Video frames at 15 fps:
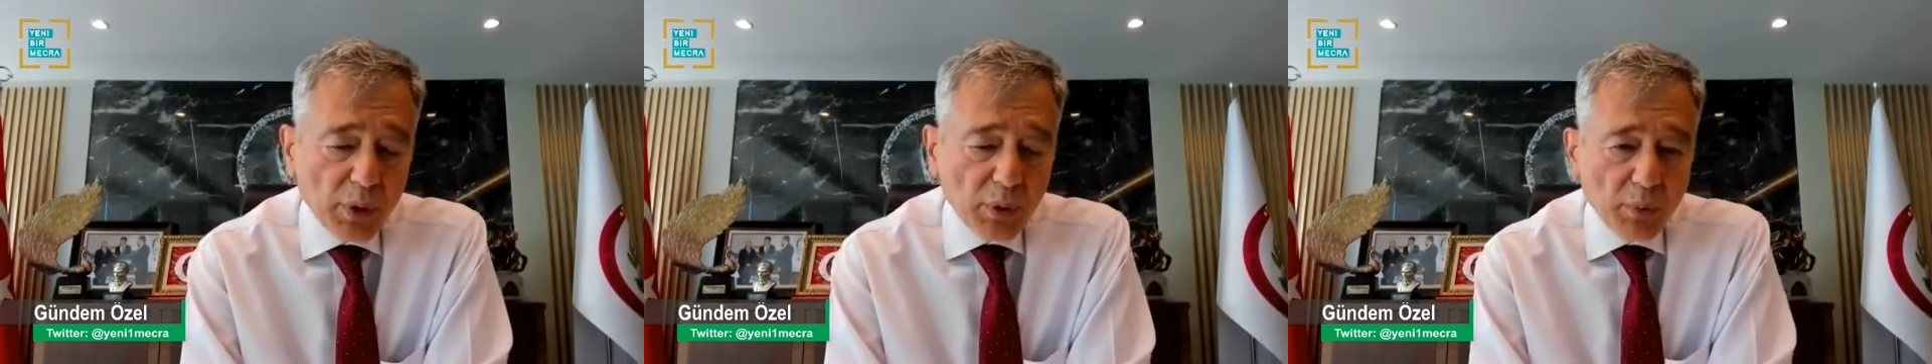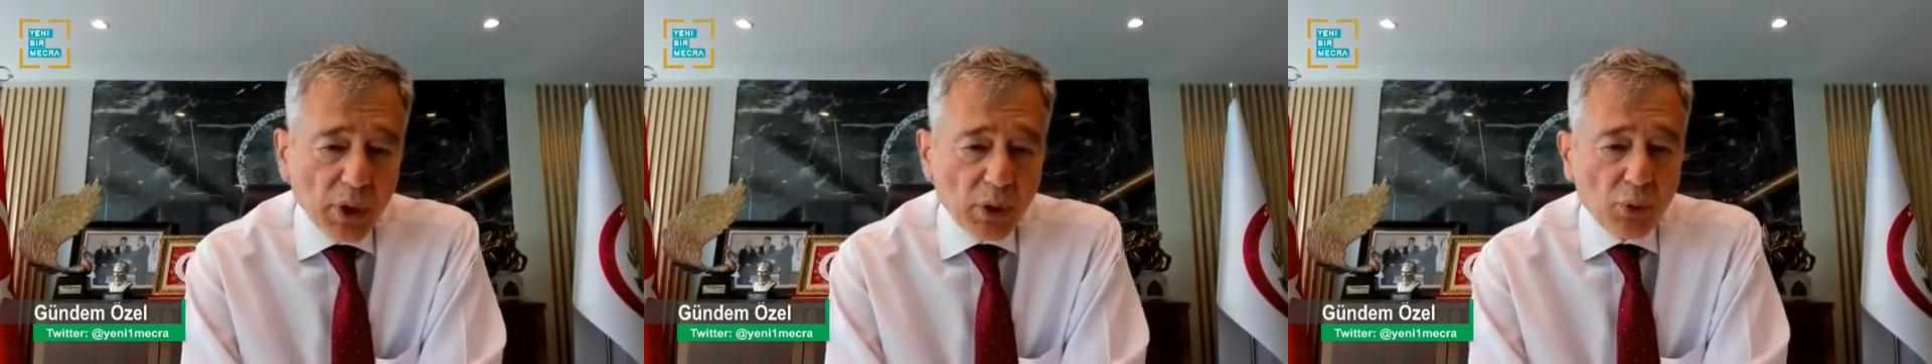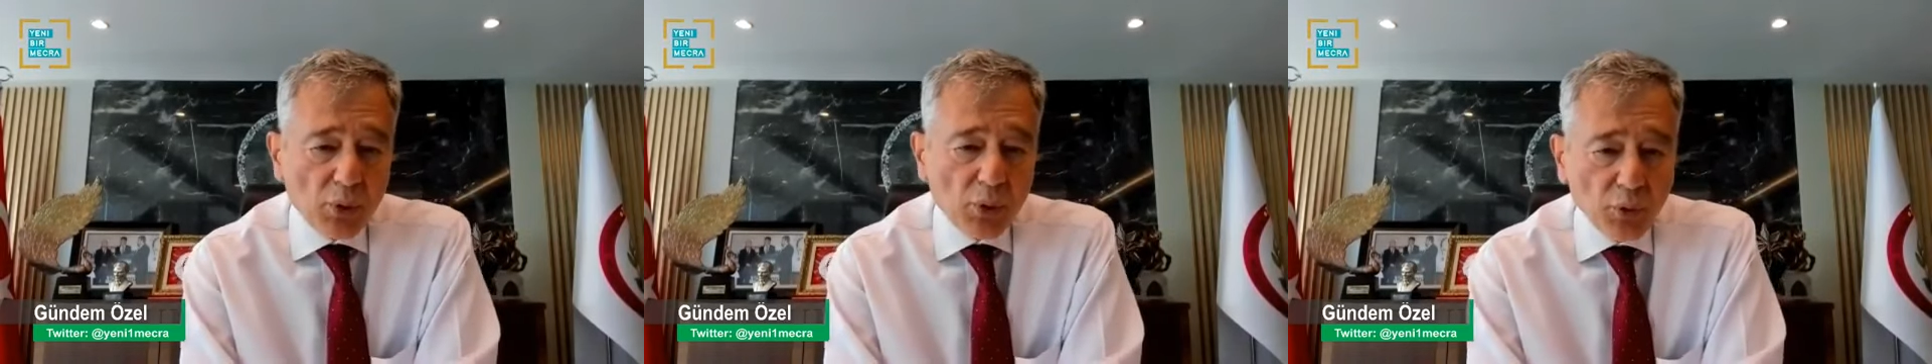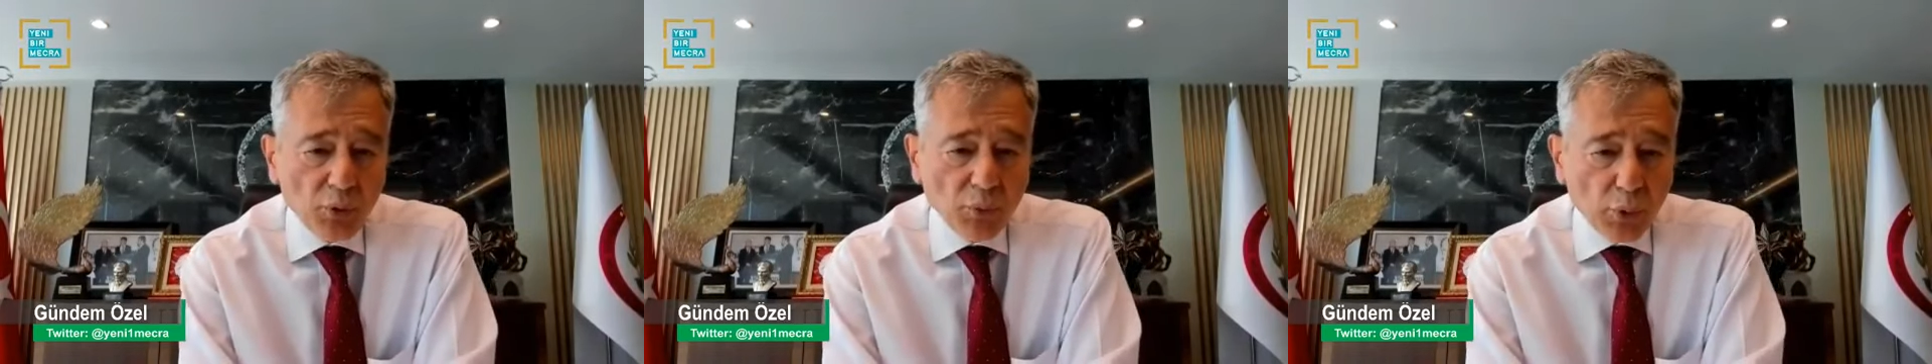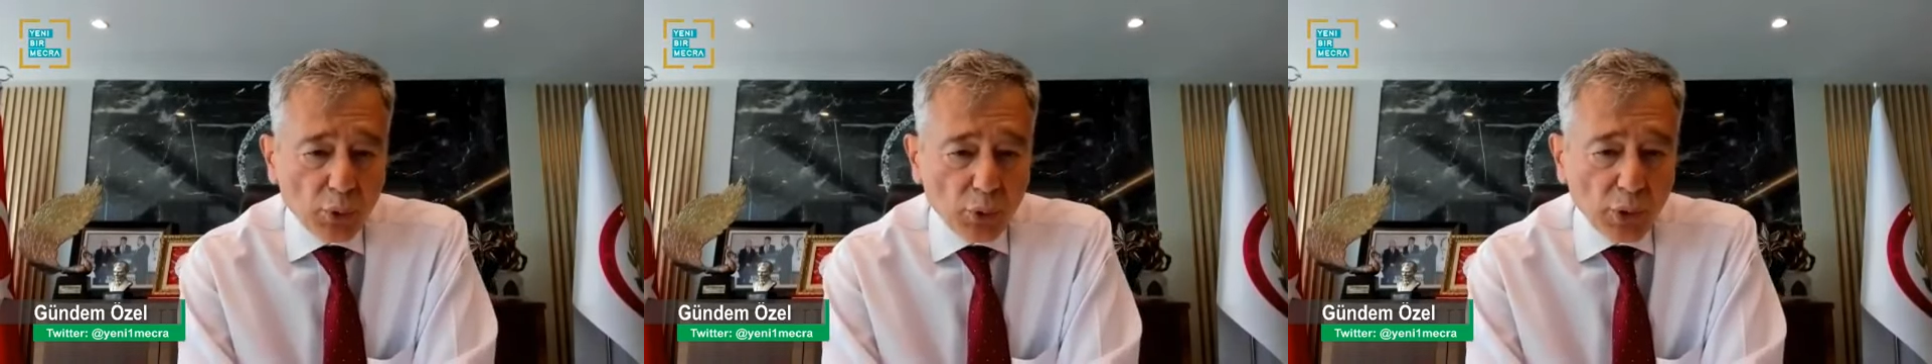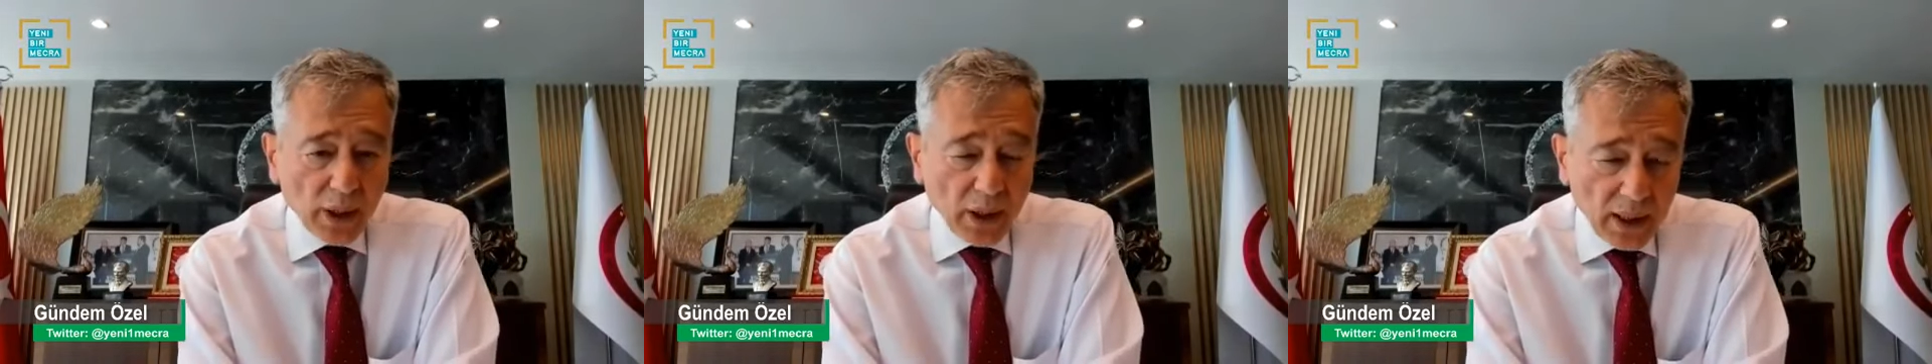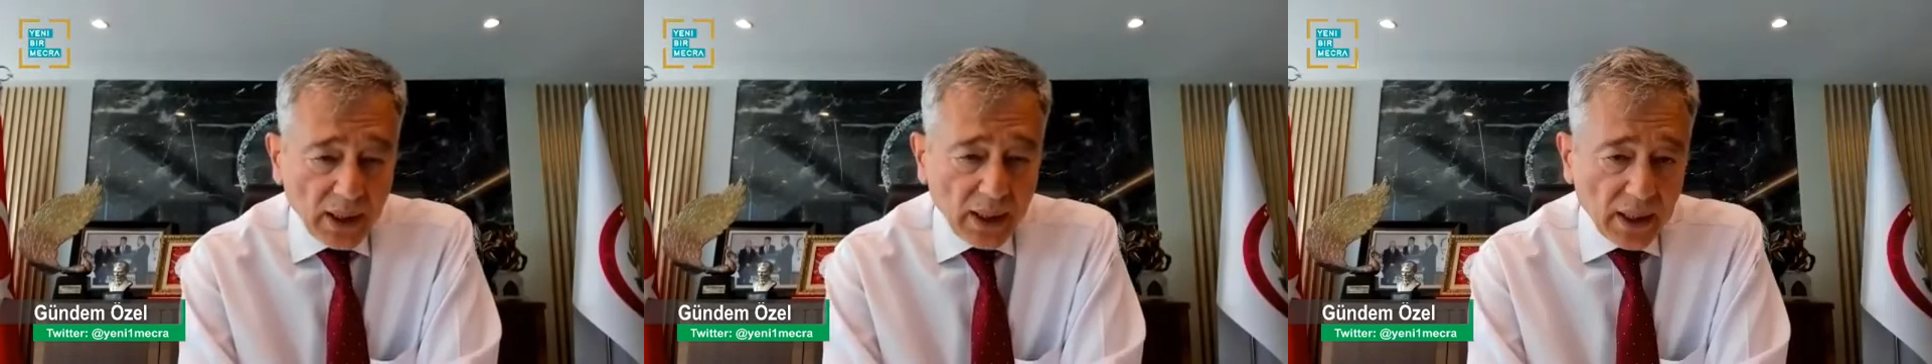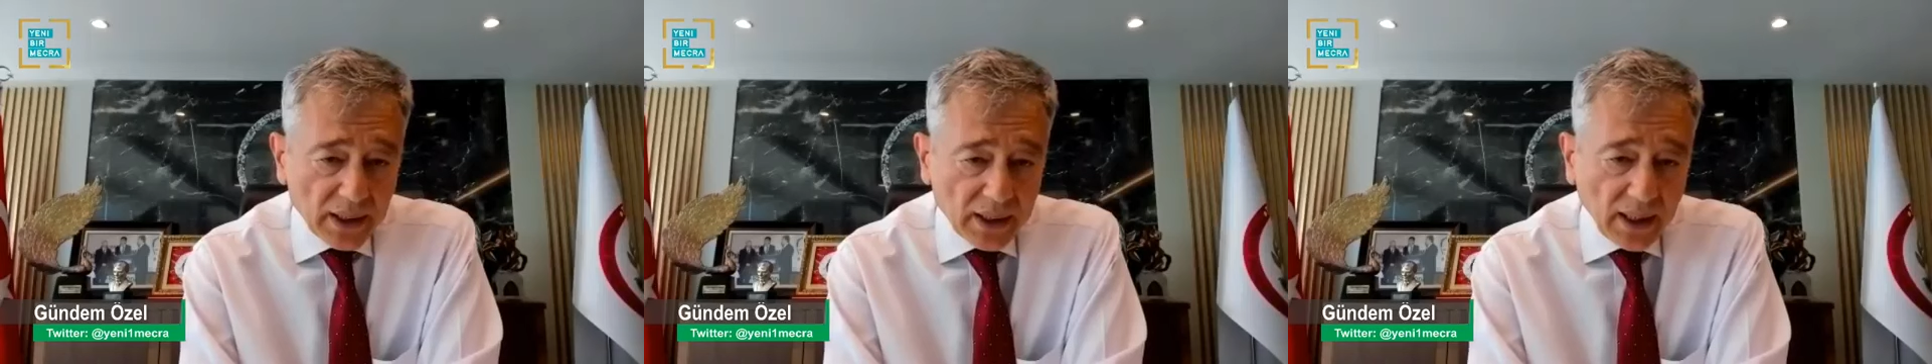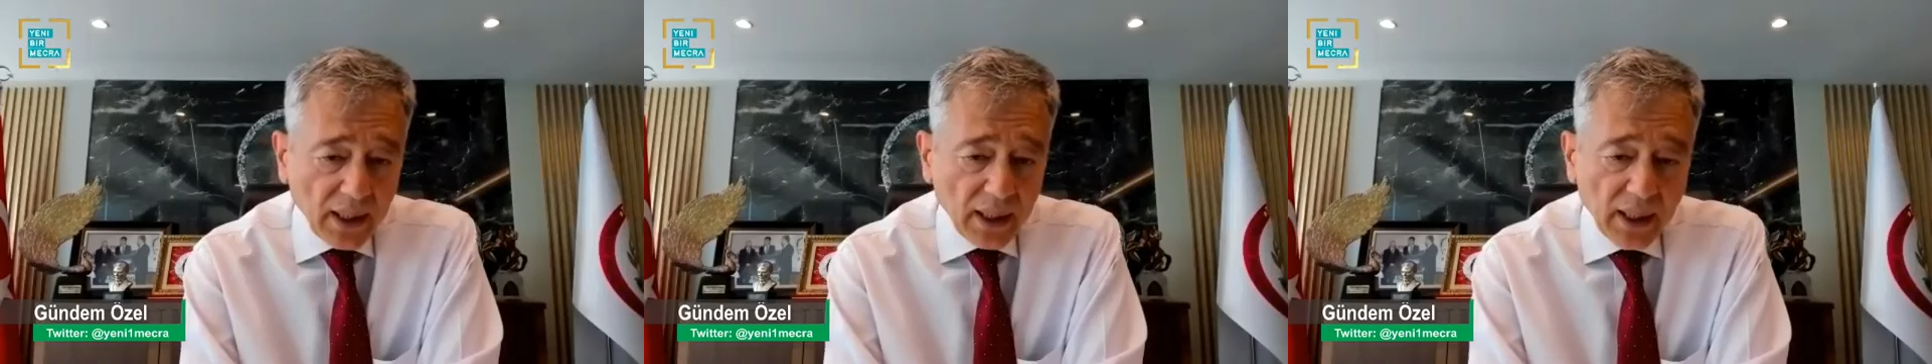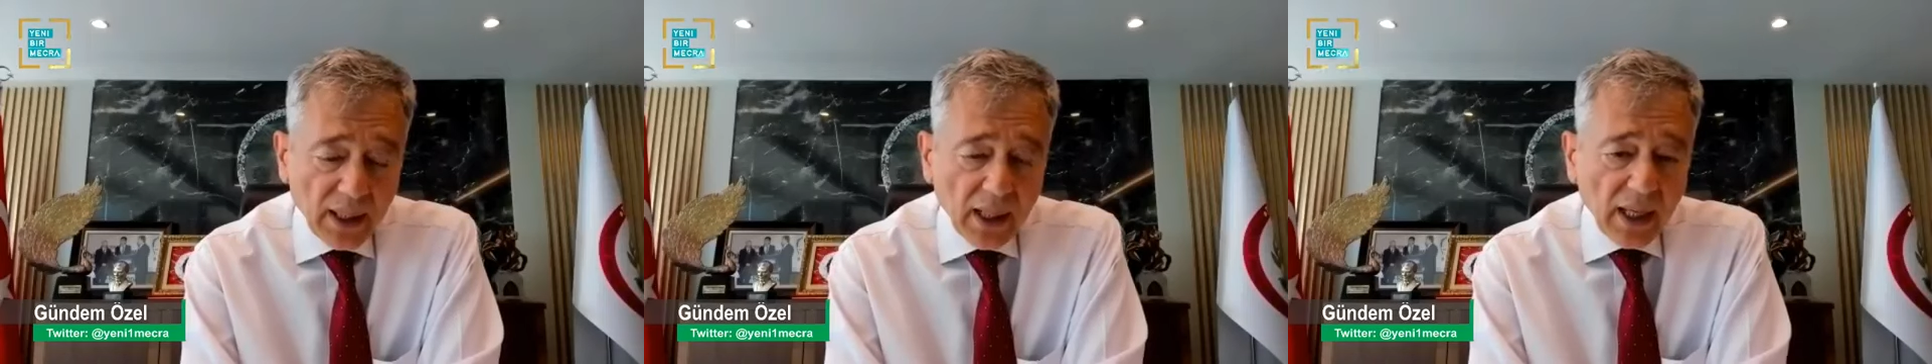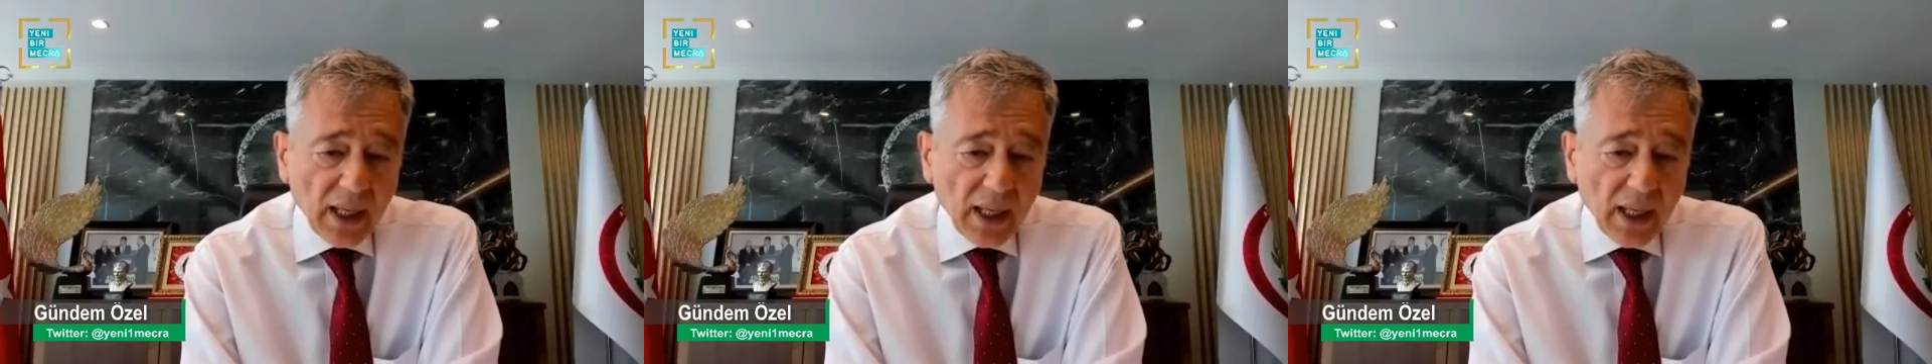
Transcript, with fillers: 1500 nüfuslu yerlerde